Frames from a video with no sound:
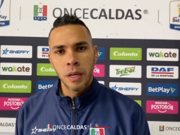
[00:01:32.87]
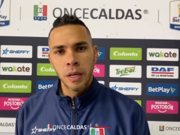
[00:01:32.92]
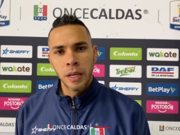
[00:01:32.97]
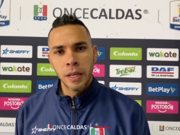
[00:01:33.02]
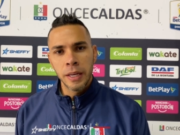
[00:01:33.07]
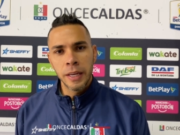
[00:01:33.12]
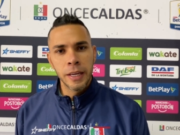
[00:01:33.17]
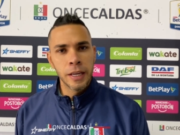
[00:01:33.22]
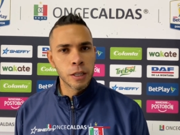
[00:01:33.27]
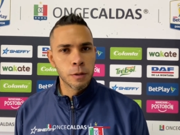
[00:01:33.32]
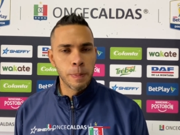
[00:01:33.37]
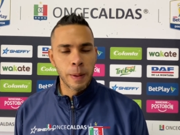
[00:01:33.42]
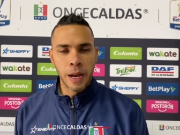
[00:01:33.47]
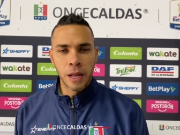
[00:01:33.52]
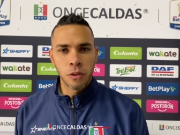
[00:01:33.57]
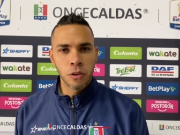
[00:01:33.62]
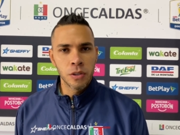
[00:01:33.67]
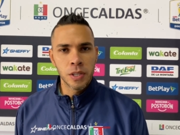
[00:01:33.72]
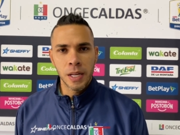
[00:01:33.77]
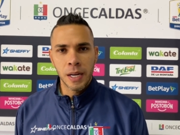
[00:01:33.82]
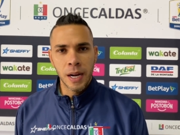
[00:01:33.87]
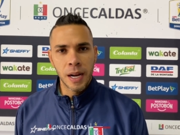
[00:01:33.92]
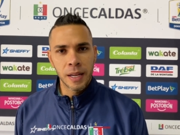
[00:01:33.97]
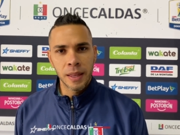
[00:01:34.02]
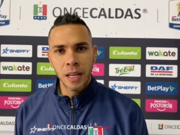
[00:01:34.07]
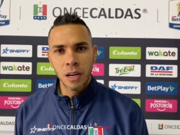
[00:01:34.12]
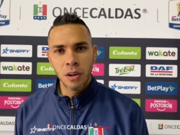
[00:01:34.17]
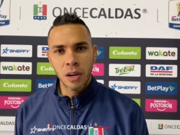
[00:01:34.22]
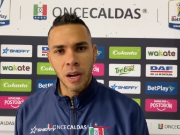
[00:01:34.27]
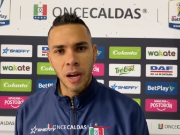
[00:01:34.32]
y esperando cerrar
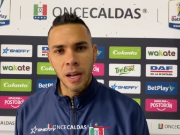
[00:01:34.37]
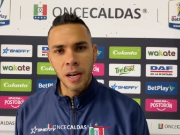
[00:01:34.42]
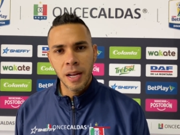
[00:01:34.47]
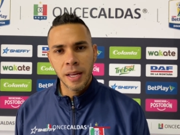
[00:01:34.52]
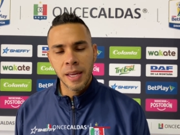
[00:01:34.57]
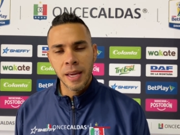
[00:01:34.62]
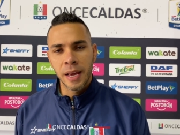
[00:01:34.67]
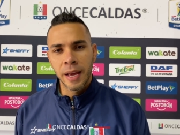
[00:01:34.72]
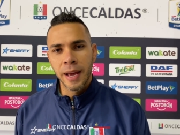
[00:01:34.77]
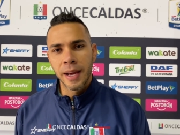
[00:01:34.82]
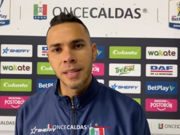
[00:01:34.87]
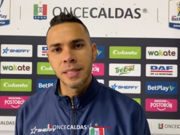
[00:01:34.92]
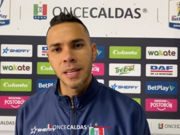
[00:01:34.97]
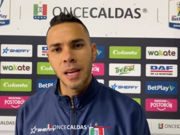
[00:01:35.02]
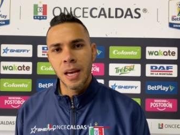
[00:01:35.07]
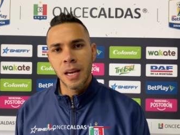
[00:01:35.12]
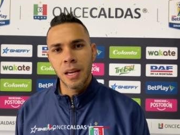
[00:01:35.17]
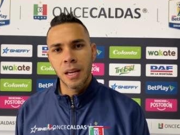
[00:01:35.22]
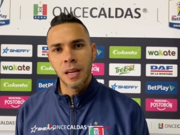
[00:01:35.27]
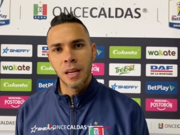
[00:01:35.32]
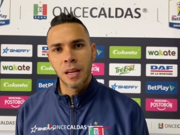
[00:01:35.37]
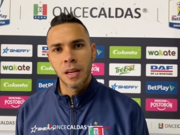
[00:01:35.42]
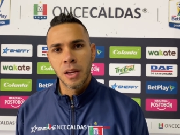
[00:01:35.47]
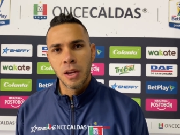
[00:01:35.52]
de local aquí en casa